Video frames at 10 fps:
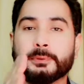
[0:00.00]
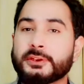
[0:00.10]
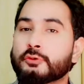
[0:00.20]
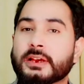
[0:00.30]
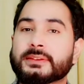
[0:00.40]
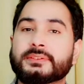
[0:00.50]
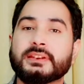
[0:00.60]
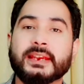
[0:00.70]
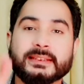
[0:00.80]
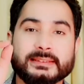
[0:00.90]
यू एस डी
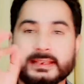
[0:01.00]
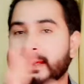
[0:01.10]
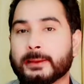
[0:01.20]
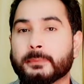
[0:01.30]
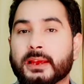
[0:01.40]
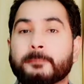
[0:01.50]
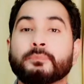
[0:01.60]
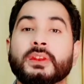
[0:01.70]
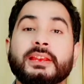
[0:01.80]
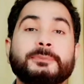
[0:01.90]
एक स्कैम है
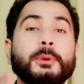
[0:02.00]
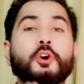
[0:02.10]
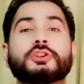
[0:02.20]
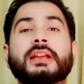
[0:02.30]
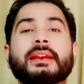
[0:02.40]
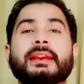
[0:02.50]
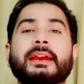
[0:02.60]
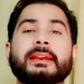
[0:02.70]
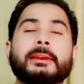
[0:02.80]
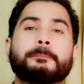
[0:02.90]
इसमें होता क्या है
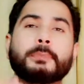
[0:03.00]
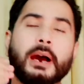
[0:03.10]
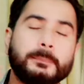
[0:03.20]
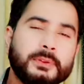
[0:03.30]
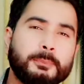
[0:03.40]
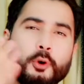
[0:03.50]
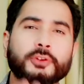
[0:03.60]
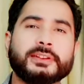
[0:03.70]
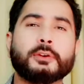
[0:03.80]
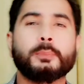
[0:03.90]
कि आपने बहुत
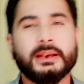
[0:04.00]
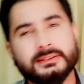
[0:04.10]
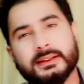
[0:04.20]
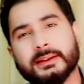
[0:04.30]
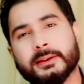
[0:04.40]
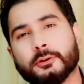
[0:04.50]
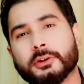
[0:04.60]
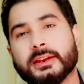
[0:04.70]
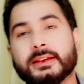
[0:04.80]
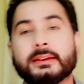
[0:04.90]
से कमेंट्स देखे
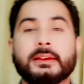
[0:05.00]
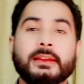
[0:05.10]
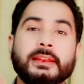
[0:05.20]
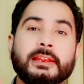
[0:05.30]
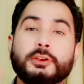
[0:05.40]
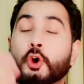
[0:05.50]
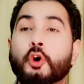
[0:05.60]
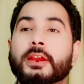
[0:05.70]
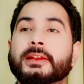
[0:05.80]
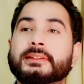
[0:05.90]
होंगे कि लोग
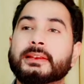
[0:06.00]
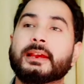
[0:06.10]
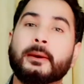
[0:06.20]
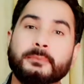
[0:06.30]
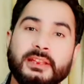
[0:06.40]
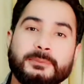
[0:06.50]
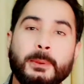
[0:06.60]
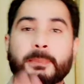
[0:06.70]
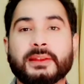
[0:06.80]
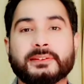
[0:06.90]
कहते हैं हमने इस पे
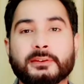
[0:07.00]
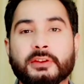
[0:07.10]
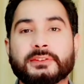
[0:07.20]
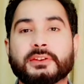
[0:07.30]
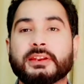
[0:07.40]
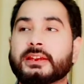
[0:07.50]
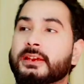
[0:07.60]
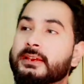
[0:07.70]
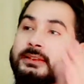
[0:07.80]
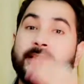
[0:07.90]
पैसे इन्वेस्ट किए
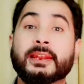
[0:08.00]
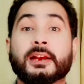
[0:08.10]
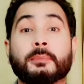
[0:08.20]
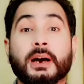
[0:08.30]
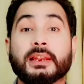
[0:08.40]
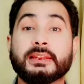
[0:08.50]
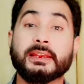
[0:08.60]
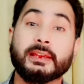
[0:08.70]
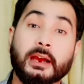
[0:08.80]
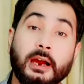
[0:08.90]
इतने कमा लिए
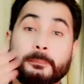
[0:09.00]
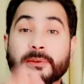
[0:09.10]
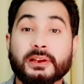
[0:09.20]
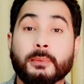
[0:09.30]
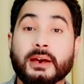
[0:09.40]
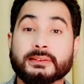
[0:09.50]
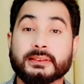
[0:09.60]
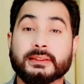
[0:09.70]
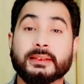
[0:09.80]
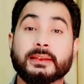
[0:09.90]
आप भी कमा
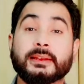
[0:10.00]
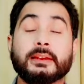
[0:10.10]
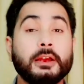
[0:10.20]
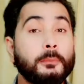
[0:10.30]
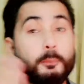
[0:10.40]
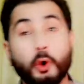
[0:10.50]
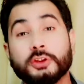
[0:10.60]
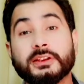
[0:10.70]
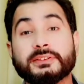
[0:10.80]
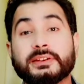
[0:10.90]
सकते हैं बहुत
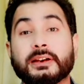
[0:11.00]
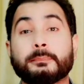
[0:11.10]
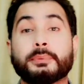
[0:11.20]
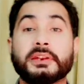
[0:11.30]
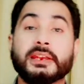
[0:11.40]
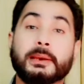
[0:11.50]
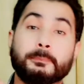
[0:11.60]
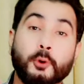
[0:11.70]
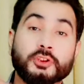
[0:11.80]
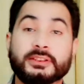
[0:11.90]
अच्छी कंपनी है
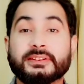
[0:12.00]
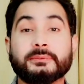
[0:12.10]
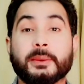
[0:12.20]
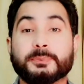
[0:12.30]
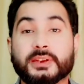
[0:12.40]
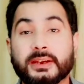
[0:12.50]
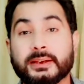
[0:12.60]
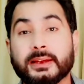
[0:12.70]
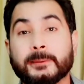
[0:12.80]
बहुत अच्छी वेबसाइट है